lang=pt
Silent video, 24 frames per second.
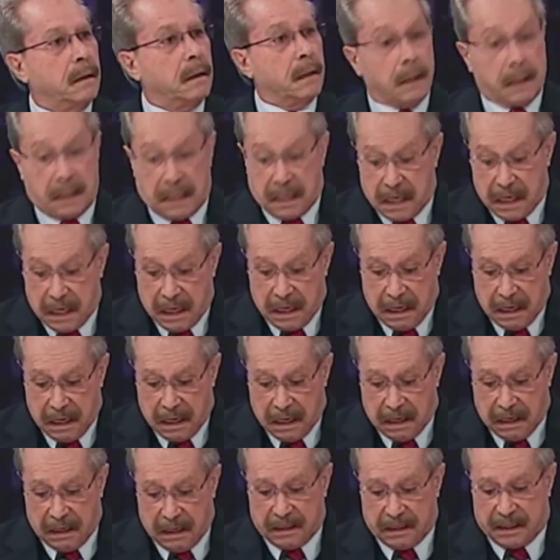que
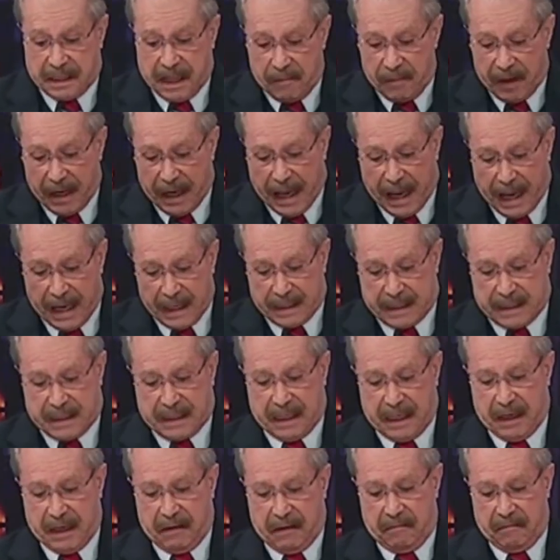
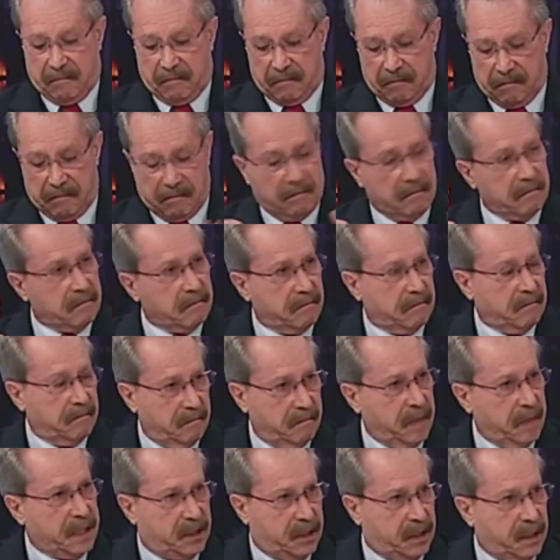estabelece
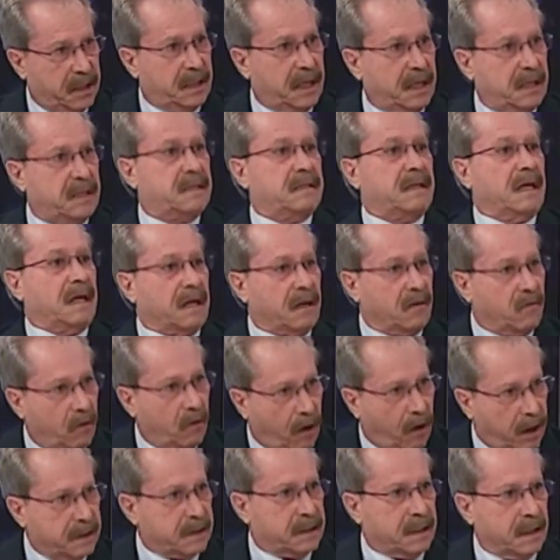medidas
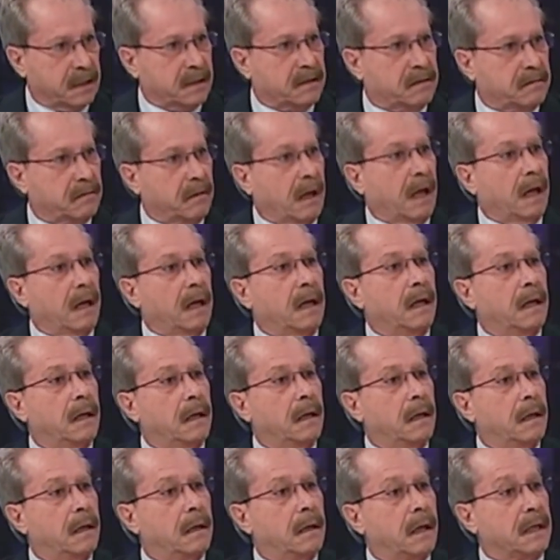rigorosas. Tá?
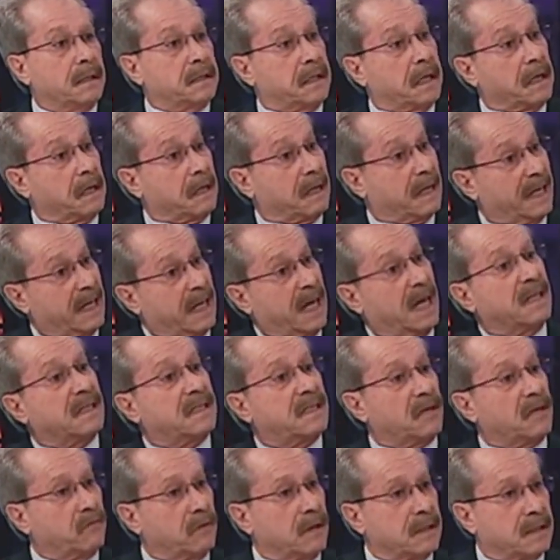Dizer, criança e
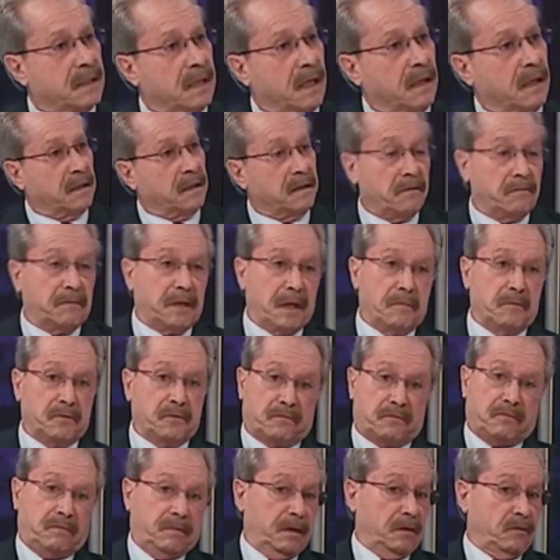adolescente. temos
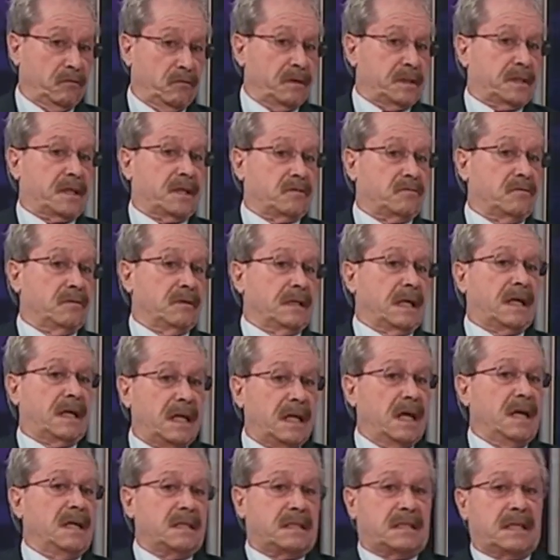duas questões. A
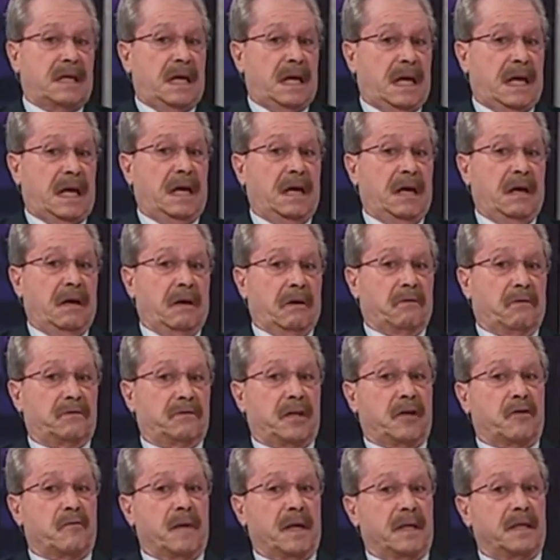criança é o ser
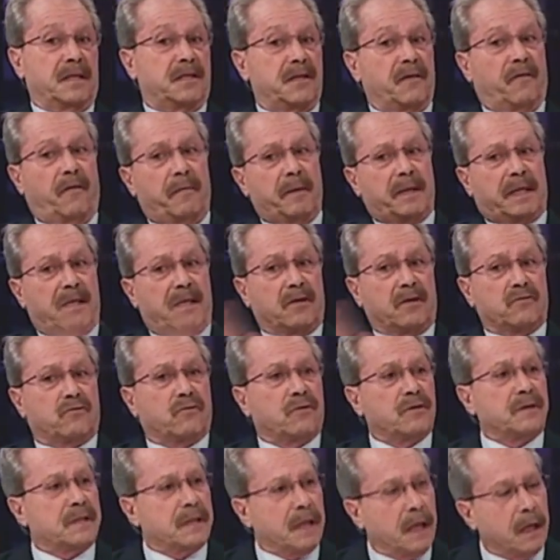humano em desenvolvimento até os
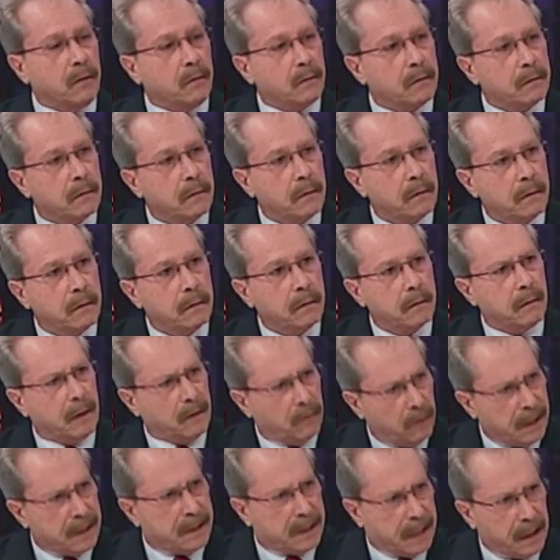12 anos. O
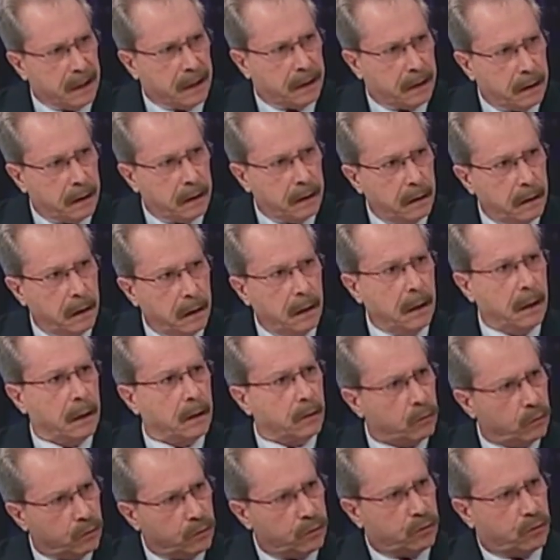adolescente,
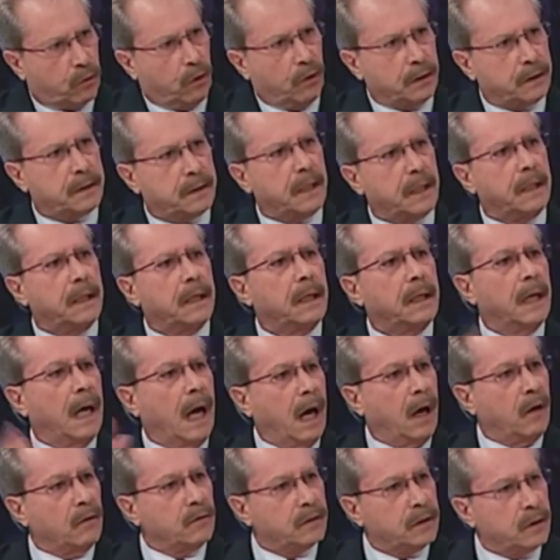dos 12
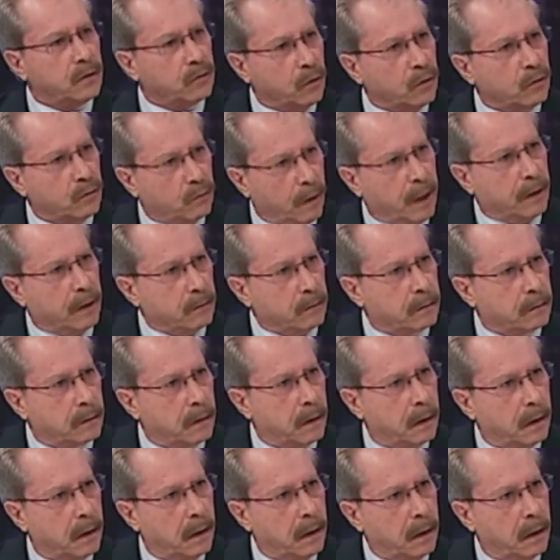aos 18 anos.
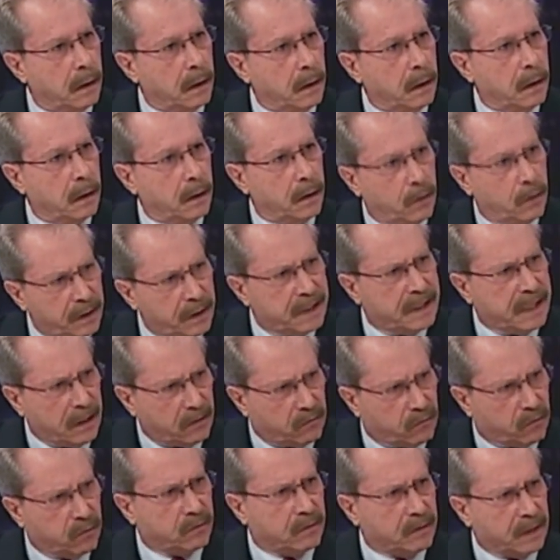E o
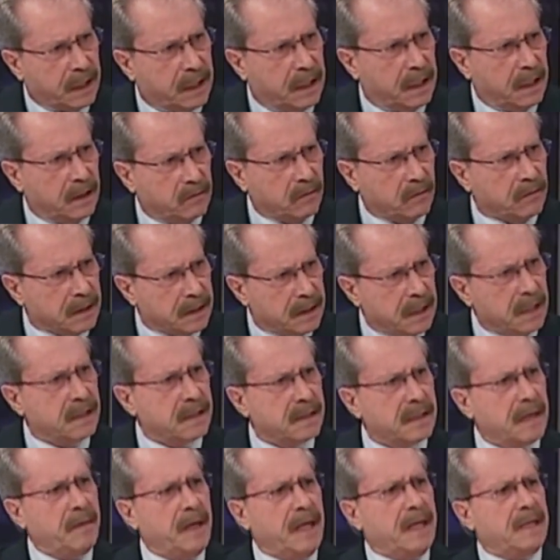Estatuto da Criança e do Adolescente
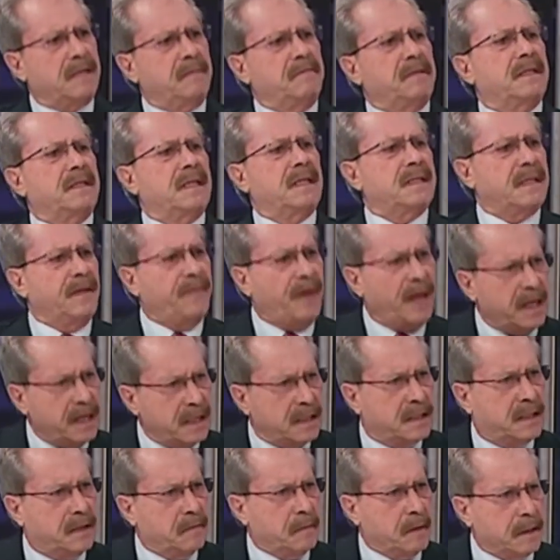estabelece medidas
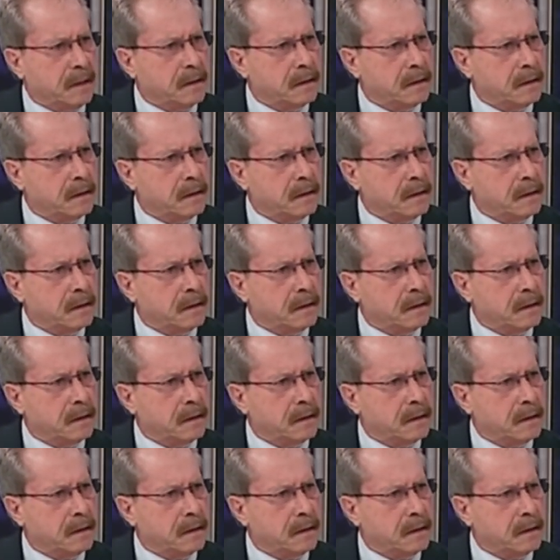severíssimas,